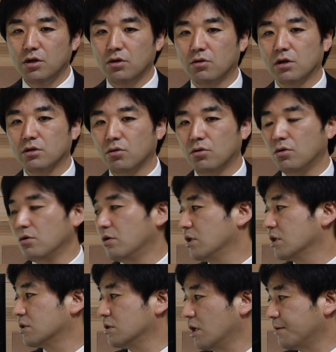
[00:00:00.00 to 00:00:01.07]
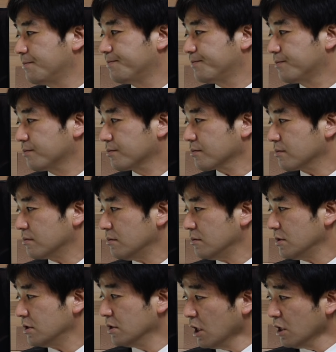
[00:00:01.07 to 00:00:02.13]
いようなところはですね、
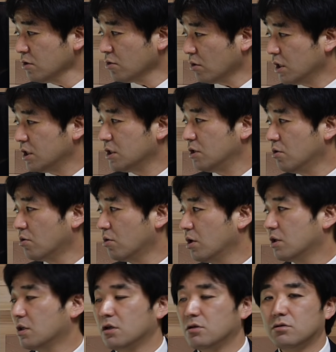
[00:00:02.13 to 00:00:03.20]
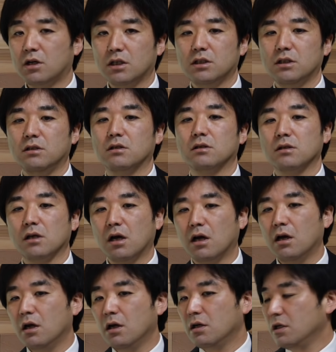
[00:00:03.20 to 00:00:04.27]
なんとか生き残れているらしいんです
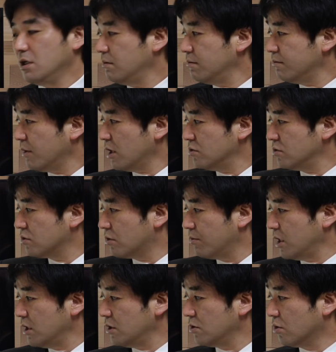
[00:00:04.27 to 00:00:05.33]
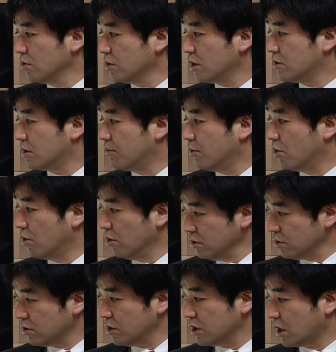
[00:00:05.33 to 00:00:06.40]
が、インバウンドメインのホテルはもう
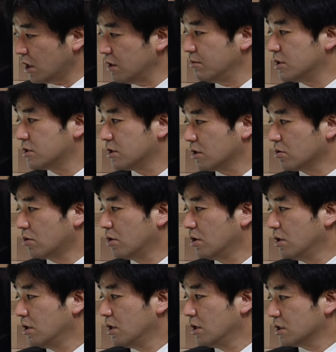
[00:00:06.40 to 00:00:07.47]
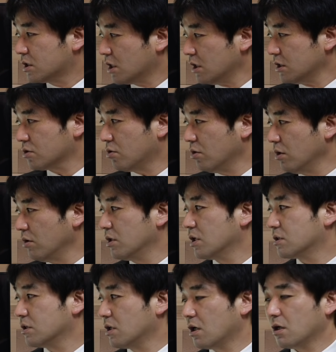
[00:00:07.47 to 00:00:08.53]
本当に壊滅だと。しかしこれは
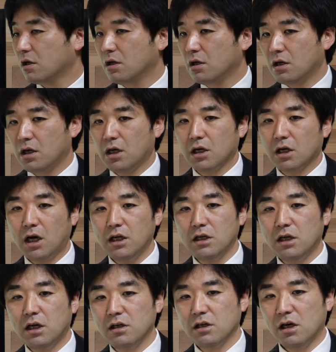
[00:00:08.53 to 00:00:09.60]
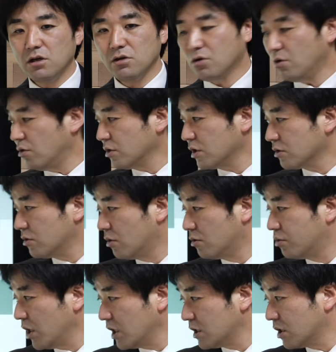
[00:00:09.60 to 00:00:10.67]
ですね、えー、海外観光客
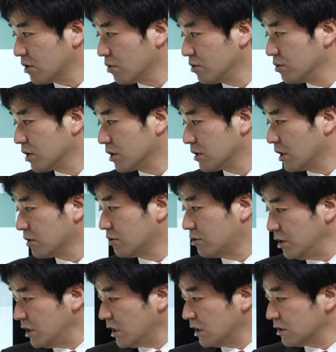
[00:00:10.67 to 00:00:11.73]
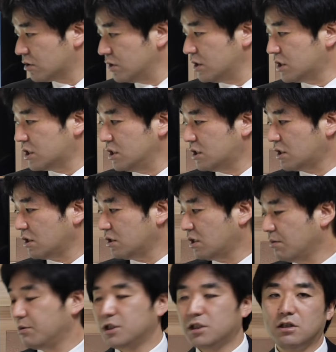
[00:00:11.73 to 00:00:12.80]
を増やせというですね、国が推進してき
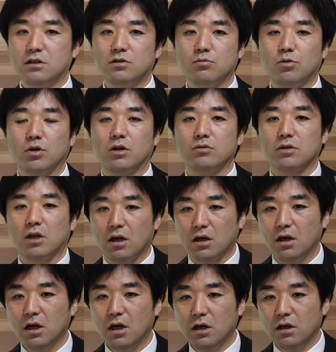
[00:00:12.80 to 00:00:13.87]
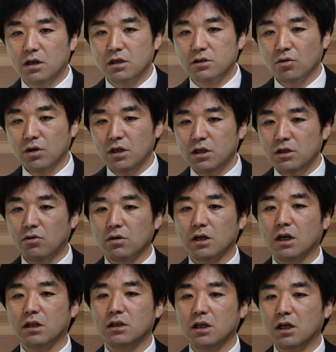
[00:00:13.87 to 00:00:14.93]
たビジネスモデルで、えー、それに乗っ
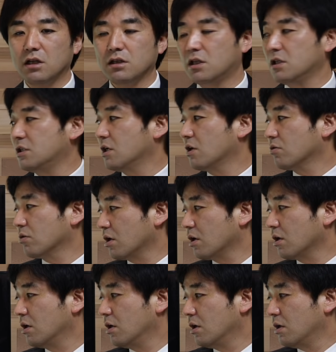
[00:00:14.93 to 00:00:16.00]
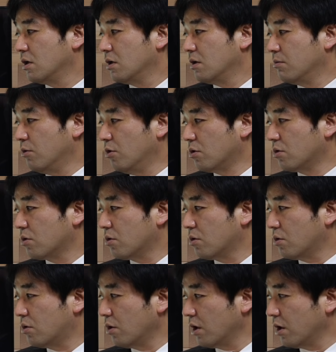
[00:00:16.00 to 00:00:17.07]
かってやってきたので、も
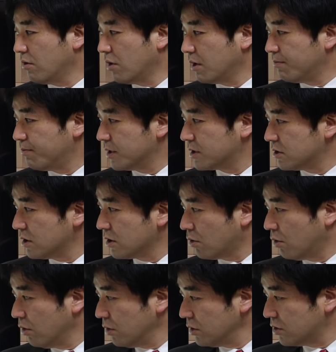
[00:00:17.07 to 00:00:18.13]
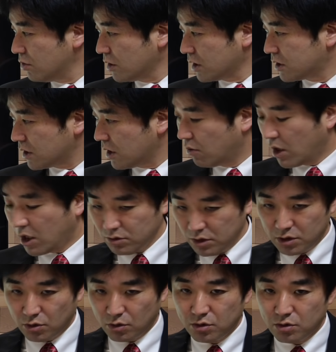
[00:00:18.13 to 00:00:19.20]
うこれは別にこの人たちが悪
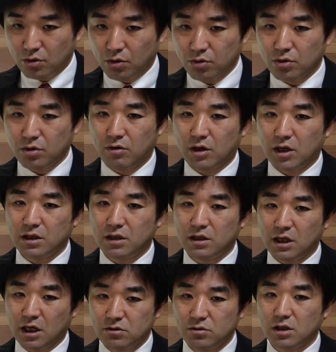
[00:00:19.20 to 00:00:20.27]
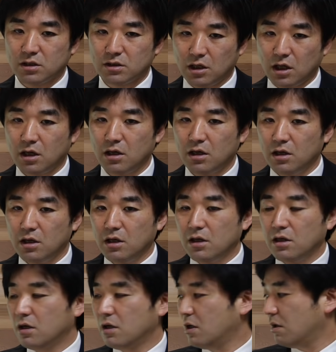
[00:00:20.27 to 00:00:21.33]
いということではなくですね、
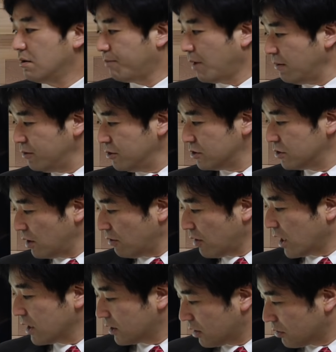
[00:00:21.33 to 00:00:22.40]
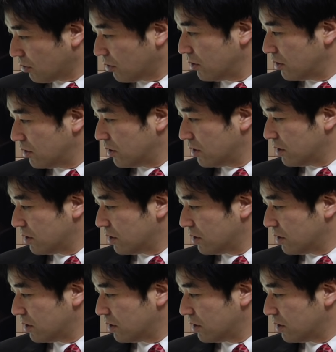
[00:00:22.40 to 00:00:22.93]
えバブルではあったと。